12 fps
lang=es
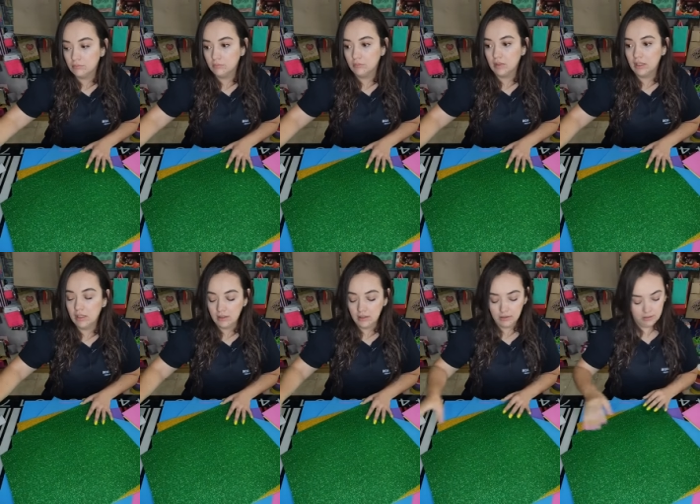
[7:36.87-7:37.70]
Que le hizo
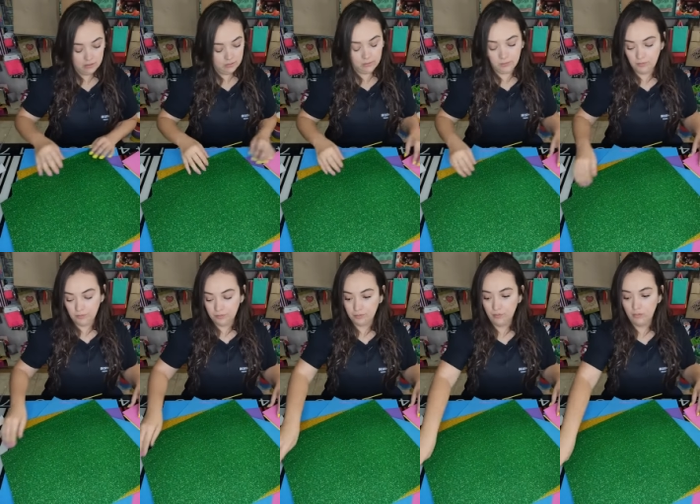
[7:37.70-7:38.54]
mucho, mucho
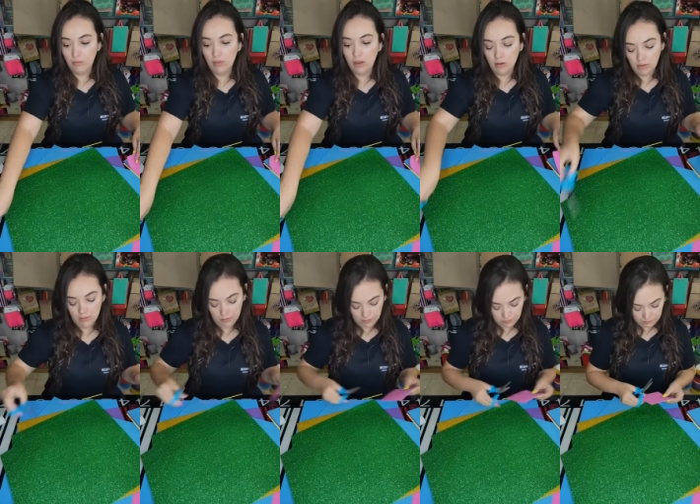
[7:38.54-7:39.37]
daño y se
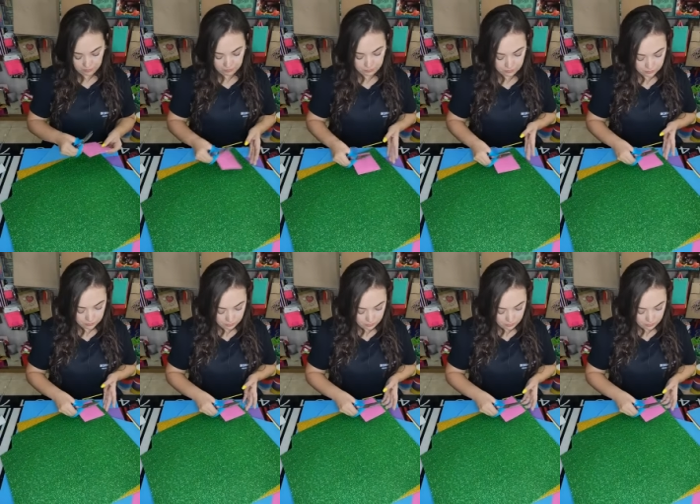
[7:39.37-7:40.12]
acostó con su esposo.